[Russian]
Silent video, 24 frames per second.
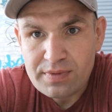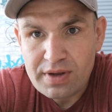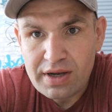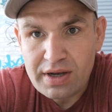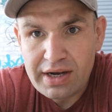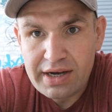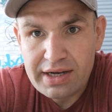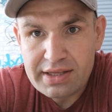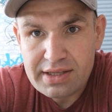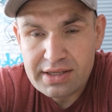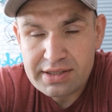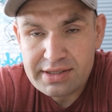
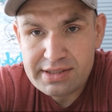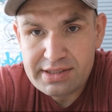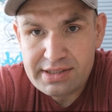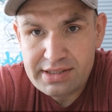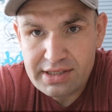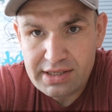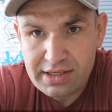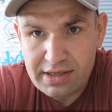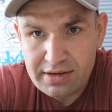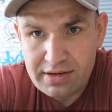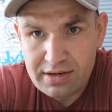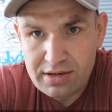а это
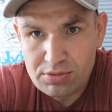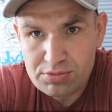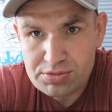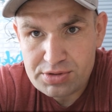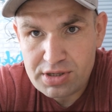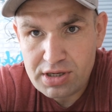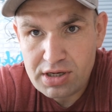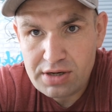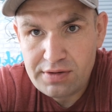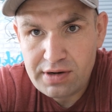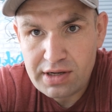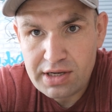те
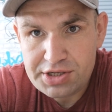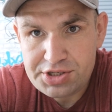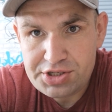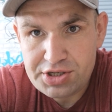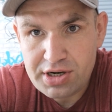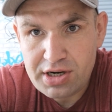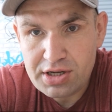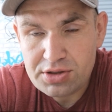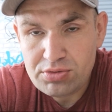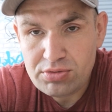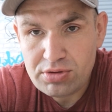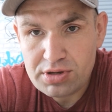
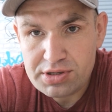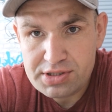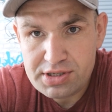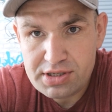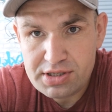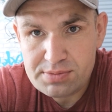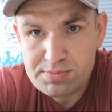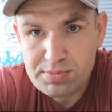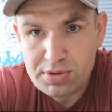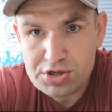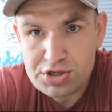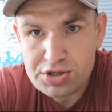русскоговорящие, которые
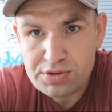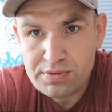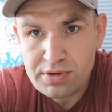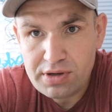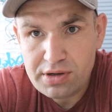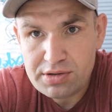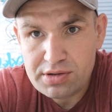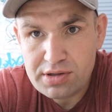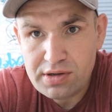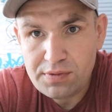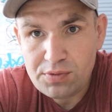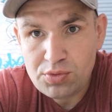здесь
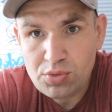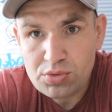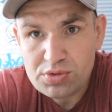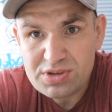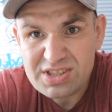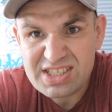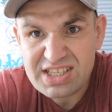проживают давно,